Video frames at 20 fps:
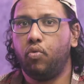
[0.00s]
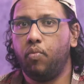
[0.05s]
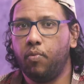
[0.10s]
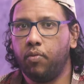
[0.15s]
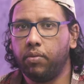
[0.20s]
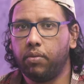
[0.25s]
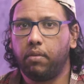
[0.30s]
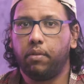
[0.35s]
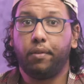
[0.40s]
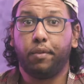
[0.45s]
tout le
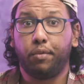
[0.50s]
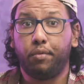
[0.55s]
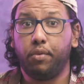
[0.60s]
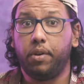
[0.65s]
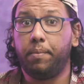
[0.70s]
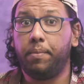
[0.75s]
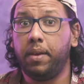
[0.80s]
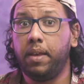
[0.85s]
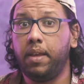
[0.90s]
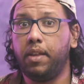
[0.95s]
monde, dans tous
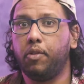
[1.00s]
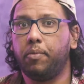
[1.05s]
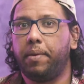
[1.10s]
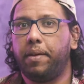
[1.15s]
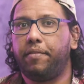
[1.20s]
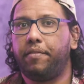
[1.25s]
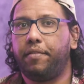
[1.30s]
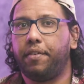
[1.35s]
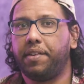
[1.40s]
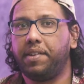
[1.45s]
les pays, n'ont
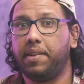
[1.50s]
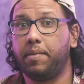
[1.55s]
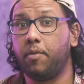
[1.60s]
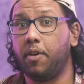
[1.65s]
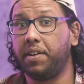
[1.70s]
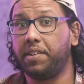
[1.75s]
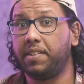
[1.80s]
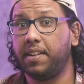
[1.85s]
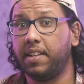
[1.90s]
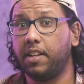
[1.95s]
pas
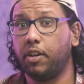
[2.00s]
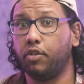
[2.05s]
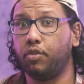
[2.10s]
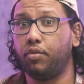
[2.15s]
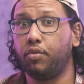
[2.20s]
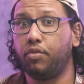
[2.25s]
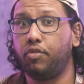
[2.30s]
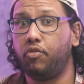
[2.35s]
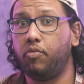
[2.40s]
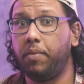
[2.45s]
forcément accès à des
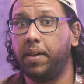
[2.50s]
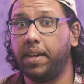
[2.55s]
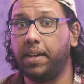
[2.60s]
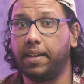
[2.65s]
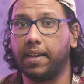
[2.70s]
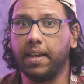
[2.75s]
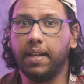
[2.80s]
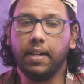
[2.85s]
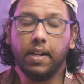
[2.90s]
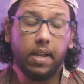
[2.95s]
ressources
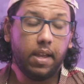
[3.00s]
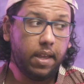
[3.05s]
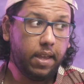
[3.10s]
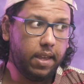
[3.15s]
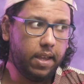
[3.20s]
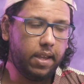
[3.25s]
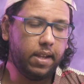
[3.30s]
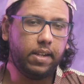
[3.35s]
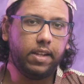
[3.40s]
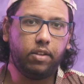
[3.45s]
numériques.
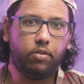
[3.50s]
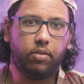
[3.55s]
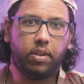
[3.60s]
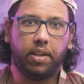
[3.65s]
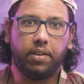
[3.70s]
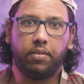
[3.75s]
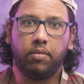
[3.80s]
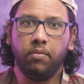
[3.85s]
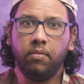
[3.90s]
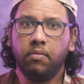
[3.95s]
Et
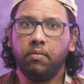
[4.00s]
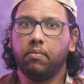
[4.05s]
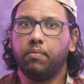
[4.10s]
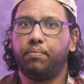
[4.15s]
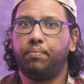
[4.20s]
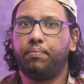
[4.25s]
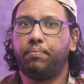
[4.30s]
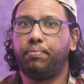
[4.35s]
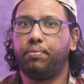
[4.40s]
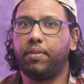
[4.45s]
l'éducation,
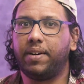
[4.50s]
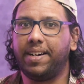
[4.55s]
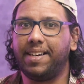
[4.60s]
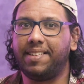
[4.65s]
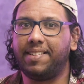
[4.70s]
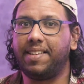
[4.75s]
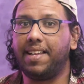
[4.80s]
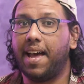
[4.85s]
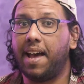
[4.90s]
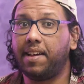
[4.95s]
pour
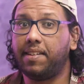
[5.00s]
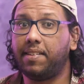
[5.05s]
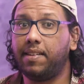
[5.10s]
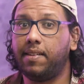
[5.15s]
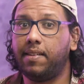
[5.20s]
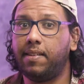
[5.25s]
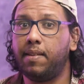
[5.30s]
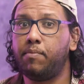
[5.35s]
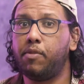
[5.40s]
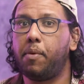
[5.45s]
rester
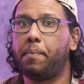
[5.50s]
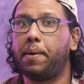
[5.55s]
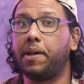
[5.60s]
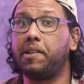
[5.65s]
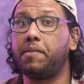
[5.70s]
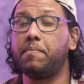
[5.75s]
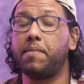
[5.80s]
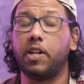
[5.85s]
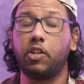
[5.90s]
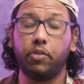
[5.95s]
accessible,
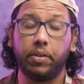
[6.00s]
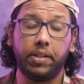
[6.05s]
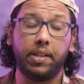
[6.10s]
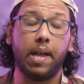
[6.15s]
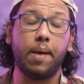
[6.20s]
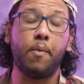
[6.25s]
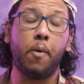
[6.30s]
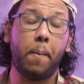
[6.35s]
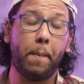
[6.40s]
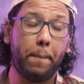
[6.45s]
passe
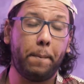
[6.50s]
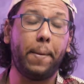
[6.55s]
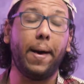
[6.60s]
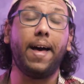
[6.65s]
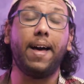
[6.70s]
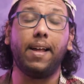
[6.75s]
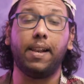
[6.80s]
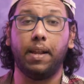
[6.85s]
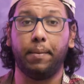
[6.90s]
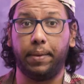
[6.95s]
majoritairement
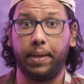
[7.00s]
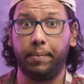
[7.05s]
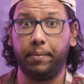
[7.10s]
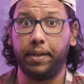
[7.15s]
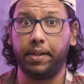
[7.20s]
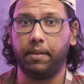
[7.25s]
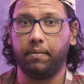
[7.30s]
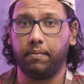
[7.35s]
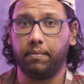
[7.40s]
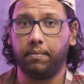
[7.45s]
par l'imprimerie.